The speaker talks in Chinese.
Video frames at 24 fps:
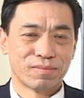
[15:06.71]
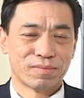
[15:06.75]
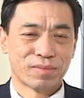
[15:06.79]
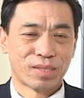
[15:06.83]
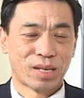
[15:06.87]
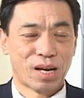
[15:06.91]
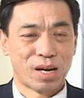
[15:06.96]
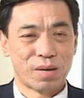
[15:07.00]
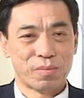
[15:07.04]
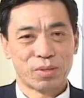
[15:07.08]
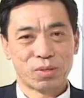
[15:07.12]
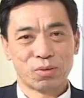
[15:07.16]

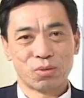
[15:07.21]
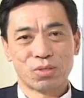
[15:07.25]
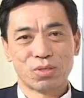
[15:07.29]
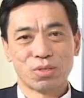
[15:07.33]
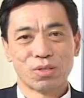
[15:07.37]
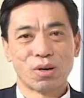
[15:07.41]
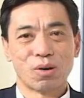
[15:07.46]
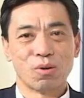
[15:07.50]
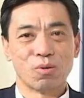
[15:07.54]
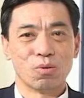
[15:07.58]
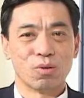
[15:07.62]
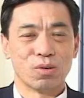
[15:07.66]
他们都知
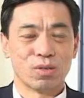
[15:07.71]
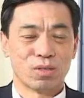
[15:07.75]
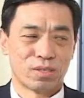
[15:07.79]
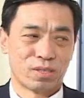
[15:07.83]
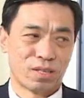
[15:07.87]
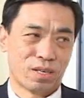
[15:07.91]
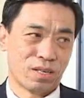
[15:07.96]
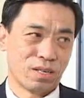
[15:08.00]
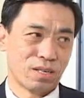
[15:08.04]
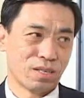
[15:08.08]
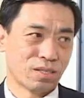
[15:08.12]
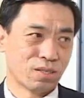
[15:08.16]
道我
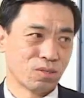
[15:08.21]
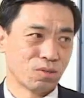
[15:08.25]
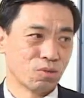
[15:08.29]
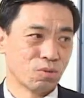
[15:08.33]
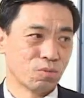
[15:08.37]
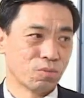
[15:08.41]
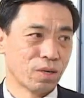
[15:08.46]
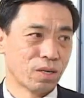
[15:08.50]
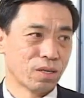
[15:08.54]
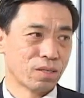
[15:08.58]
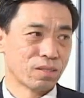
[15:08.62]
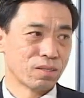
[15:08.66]
在练气
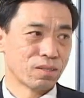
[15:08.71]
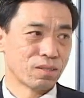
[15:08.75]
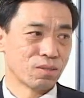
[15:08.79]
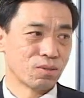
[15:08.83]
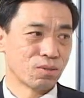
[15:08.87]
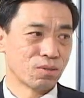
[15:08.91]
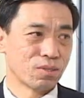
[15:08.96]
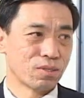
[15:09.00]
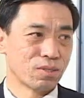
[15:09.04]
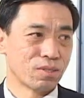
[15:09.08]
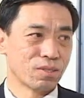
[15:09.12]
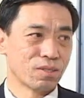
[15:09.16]
功嘛，这
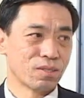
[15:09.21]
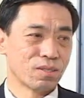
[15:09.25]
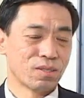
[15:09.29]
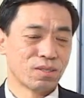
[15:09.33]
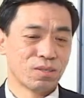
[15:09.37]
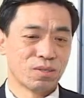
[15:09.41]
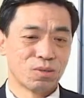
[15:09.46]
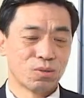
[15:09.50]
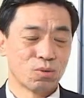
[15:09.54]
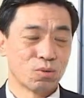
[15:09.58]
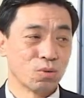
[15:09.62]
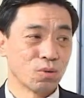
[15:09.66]
都是
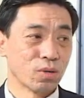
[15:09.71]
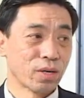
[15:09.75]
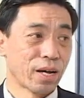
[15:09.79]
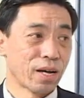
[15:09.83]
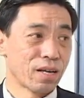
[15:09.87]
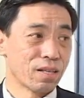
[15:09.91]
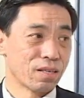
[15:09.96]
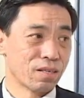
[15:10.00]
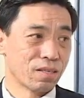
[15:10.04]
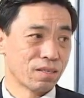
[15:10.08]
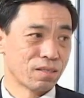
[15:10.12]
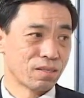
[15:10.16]
公
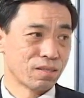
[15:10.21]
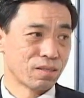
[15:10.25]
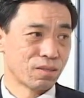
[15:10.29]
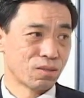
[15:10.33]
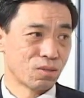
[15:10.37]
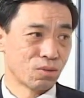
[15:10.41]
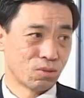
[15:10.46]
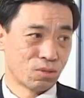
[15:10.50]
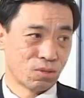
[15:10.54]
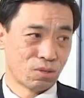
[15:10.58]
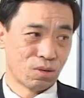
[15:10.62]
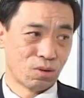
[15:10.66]
开的，
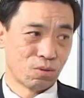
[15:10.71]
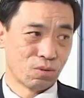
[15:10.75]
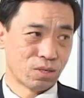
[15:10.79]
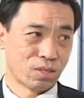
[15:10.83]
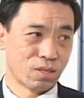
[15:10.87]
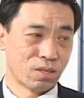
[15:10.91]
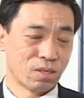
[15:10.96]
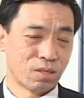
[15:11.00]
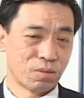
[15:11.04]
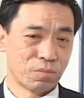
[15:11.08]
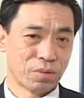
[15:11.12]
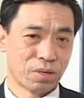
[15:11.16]
都知道我
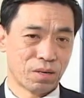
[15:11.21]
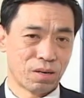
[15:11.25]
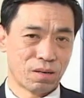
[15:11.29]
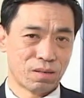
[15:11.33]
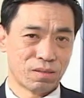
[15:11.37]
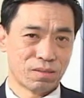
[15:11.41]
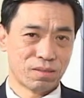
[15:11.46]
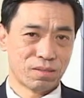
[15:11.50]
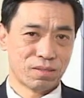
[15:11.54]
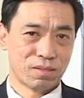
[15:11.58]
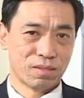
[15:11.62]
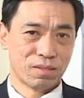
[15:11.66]
身体不好。